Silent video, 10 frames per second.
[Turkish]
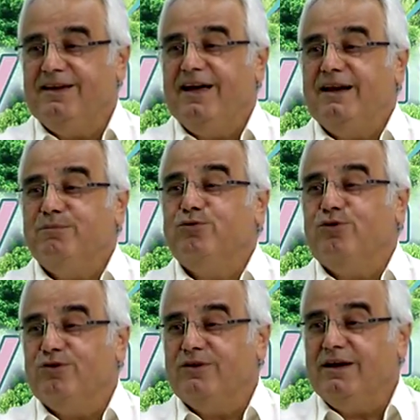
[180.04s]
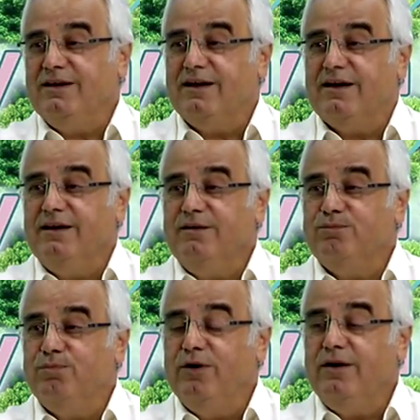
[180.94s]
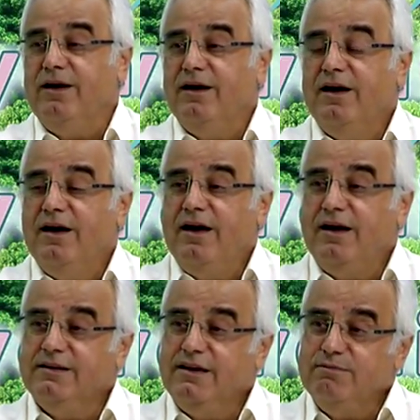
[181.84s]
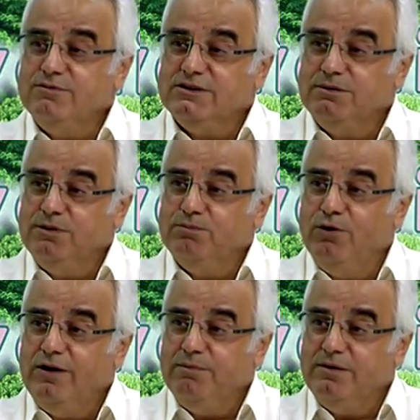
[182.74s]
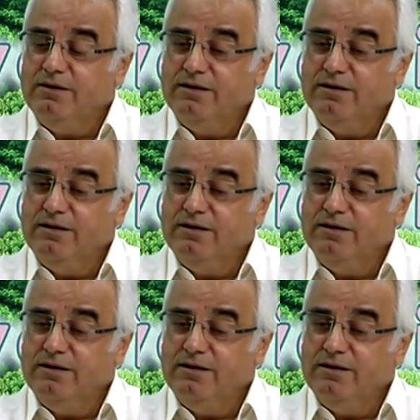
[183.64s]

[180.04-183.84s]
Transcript: yani bu konuda yarayı böyle. Ha denmiş ki bir böyle bir